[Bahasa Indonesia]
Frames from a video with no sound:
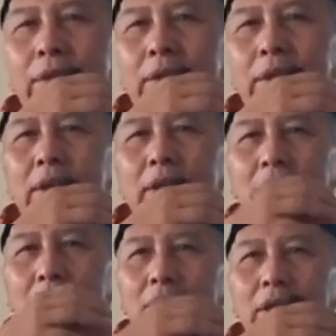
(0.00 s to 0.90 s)
kita
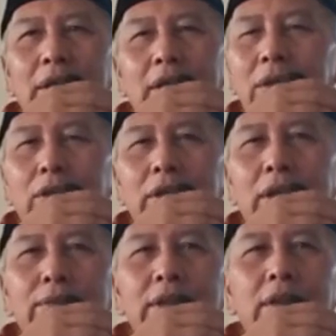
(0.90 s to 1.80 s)
gitu, gelo nanti aduh
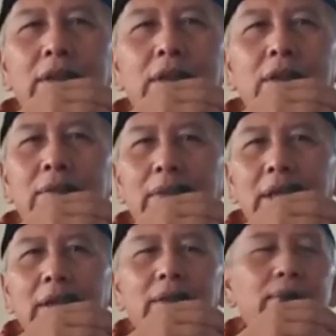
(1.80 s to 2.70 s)
sambil coba
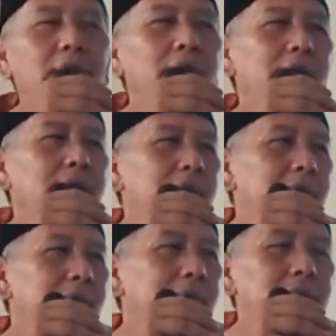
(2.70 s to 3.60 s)
itu pak
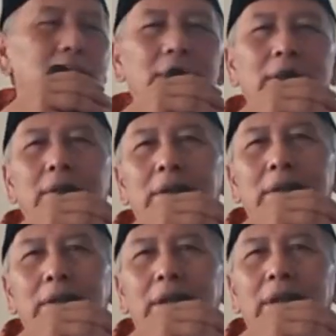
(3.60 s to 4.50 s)

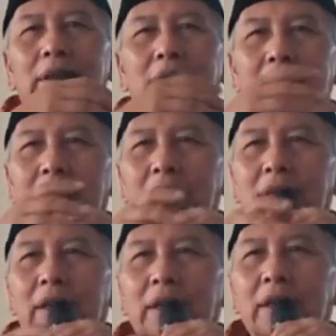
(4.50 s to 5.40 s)
ya tadi saya
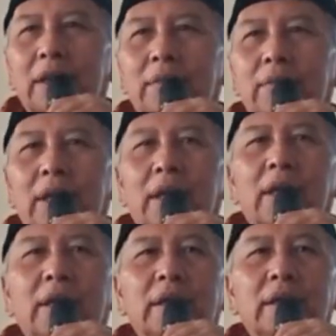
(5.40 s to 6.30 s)
katakan
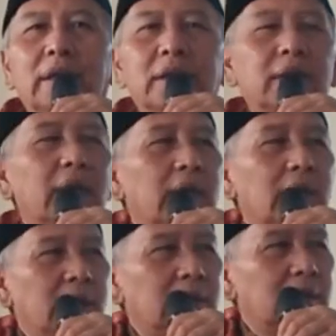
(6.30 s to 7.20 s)
bayangkan gestu
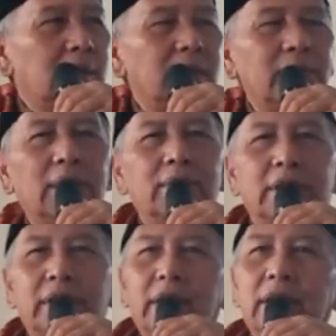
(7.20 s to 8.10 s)
era jelema
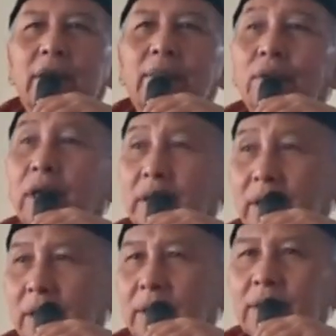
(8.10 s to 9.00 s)
mencari
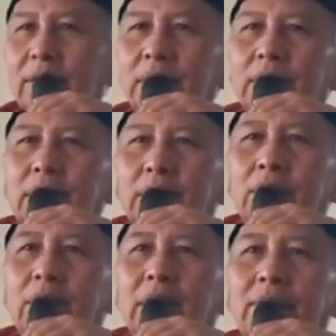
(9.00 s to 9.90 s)
kepuasan
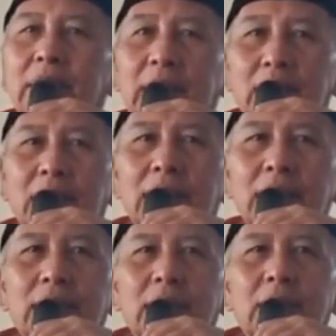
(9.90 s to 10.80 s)
bukan benar
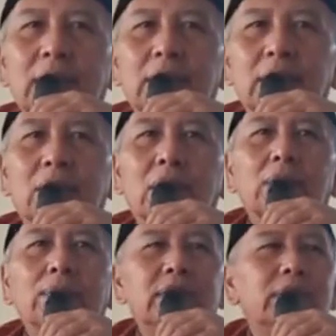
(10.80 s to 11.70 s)

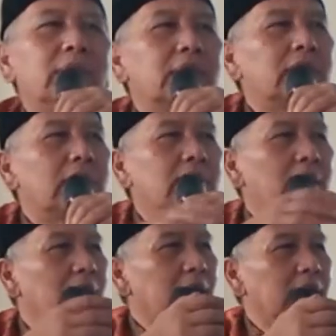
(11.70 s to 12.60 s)
korupsi
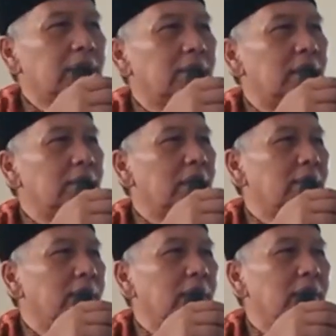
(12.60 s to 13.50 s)
berjamaah nih seberapa orang
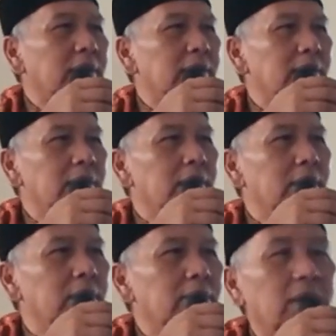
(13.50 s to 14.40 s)
pak
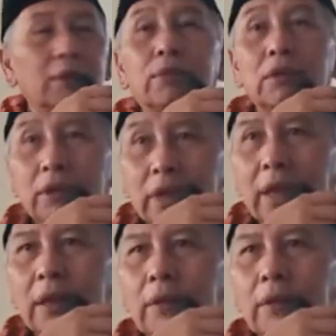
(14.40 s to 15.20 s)
40 nya